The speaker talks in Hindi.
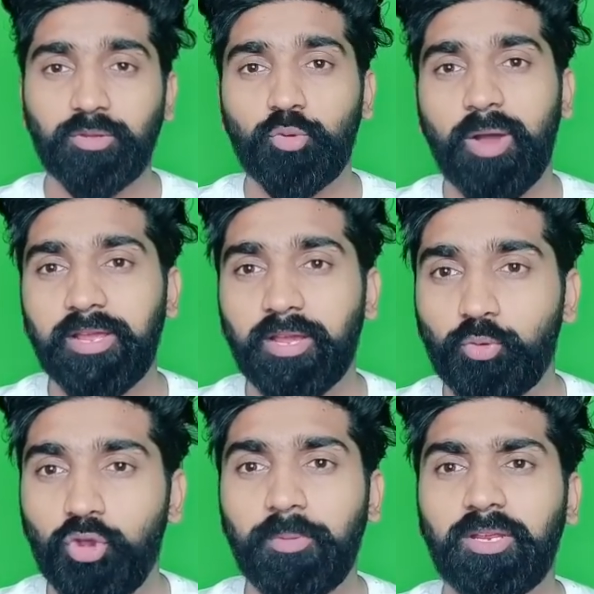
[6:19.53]
हिंदू भाई
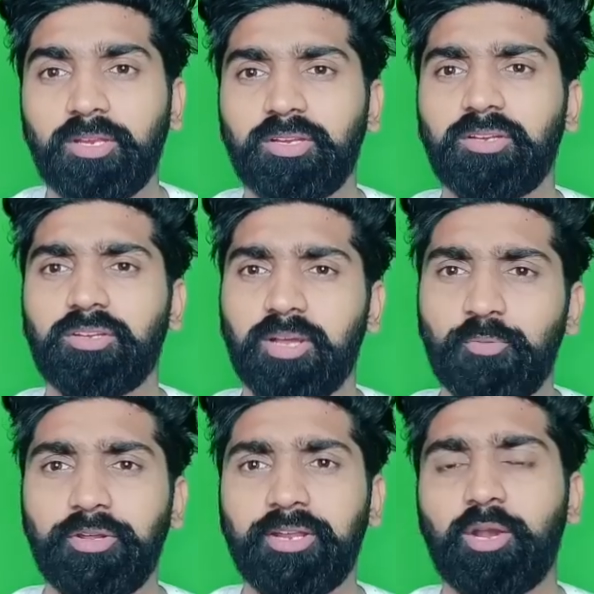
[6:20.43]
है कोई भी
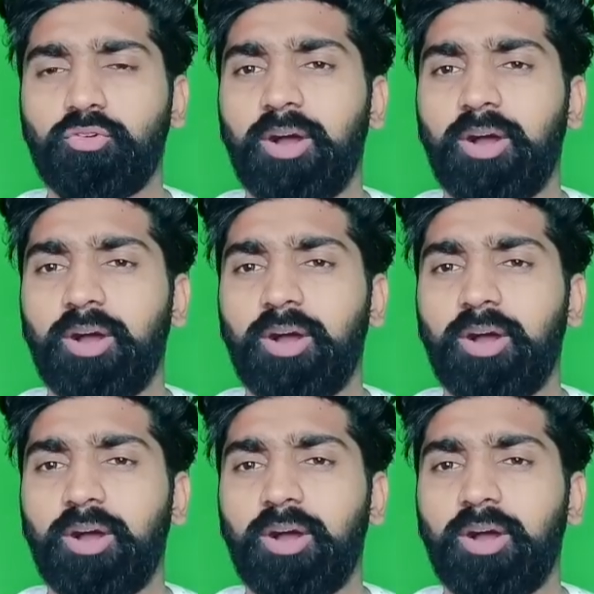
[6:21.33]
कम्युनिटी के